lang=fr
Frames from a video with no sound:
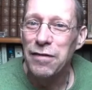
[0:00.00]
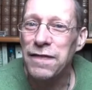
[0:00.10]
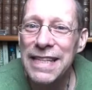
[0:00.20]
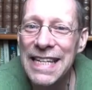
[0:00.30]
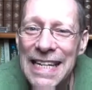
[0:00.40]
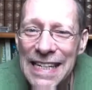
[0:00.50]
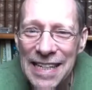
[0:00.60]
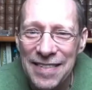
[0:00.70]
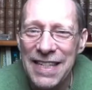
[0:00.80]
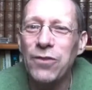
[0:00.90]
Fini les
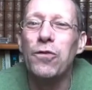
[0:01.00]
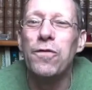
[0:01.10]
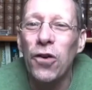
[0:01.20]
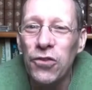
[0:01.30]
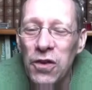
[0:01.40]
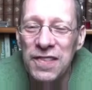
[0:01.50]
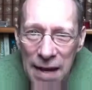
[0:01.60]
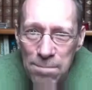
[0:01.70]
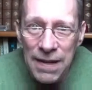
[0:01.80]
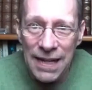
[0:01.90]
désirs de vengeance
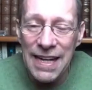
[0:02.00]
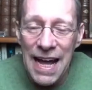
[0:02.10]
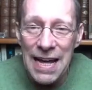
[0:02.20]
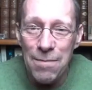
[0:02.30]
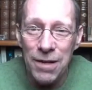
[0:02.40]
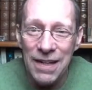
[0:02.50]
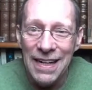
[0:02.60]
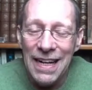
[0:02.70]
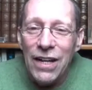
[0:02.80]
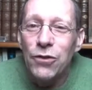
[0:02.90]
implacable,
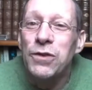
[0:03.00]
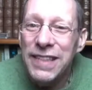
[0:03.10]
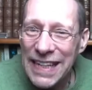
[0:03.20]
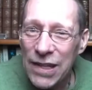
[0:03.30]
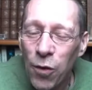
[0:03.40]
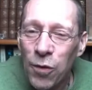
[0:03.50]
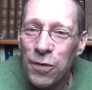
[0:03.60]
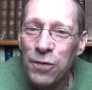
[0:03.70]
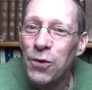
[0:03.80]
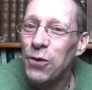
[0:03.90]
de
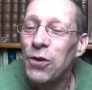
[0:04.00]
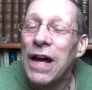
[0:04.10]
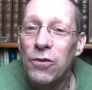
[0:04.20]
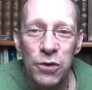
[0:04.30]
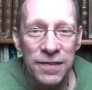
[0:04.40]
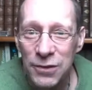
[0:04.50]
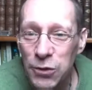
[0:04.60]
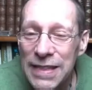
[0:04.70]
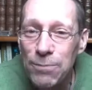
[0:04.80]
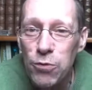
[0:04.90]
triomphe de,
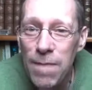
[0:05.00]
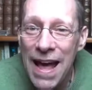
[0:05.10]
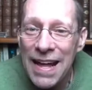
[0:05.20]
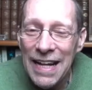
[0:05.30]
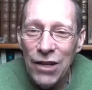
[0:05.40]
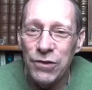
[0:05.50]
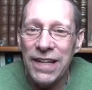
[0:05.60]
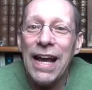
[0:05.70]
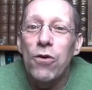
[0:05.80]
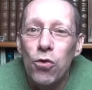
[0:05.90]
type humain, je
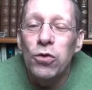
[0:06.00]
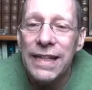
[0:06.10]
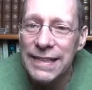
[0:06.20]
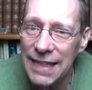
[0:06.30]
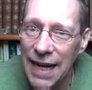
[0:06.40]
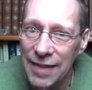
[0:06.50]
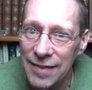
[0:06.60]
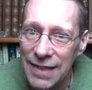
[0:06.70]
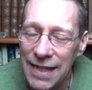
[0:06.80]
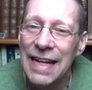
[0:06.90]
dirais, où l'autre est
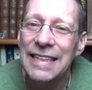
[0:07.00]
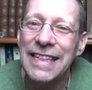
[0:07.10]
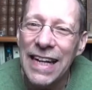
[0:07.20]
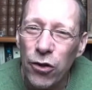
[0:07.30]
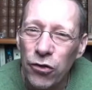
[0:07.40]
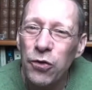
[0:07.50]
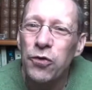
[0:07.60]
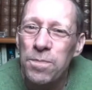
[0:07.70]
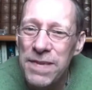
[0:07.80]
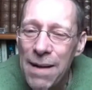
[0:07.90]
écrasé. C'est quelque chose
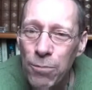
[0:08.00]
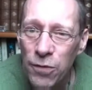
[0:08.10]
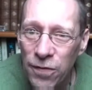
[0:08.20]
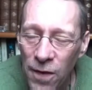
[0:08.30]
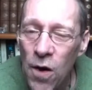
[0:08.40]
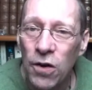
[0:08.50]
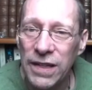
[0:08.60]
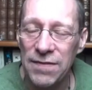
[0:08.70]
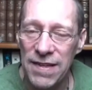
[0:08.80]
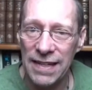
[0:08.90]
de bien plus fort
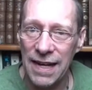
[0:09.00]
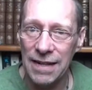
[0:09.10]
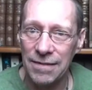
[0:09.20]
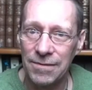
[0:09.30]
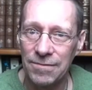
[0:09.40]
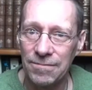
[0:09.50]
qui viendra.